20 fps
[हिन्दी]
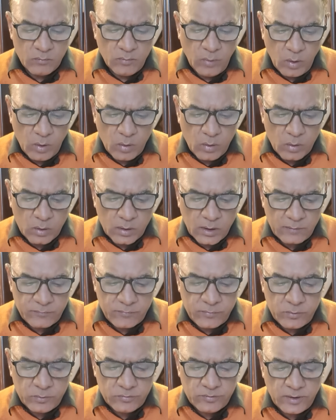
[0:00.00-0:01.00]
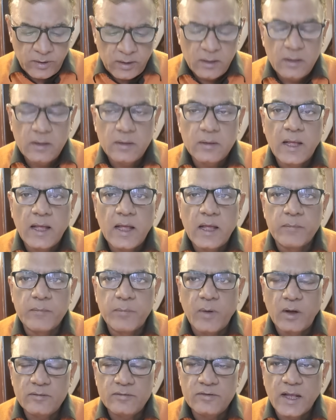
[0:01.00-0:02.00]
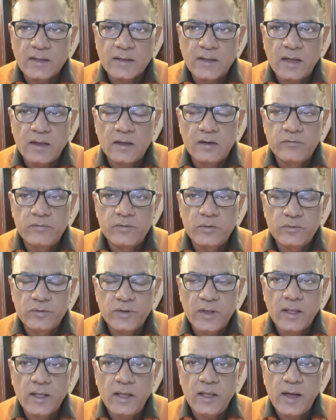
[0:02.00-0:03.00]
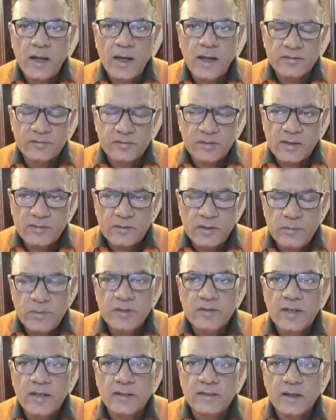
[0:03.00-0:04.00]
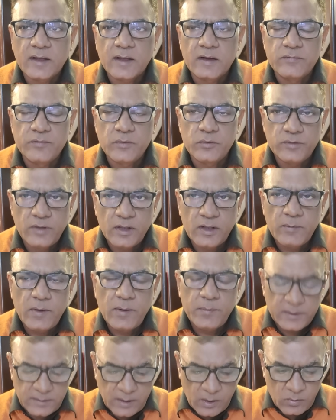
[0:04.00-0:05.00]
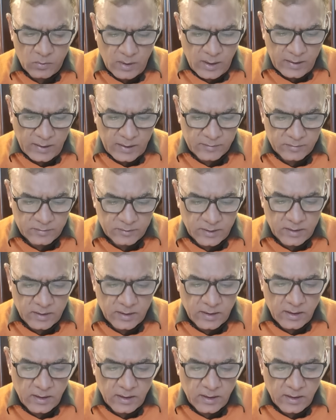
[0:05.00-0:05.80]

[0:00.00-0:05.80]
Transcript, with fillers: वो कंफ्यूजिंग है बहुत ज्यादा कंफ्यूजिंग है आज तक से भी ज्यादा कंफ्यूजिंग है मैं बताऊंगा कैसे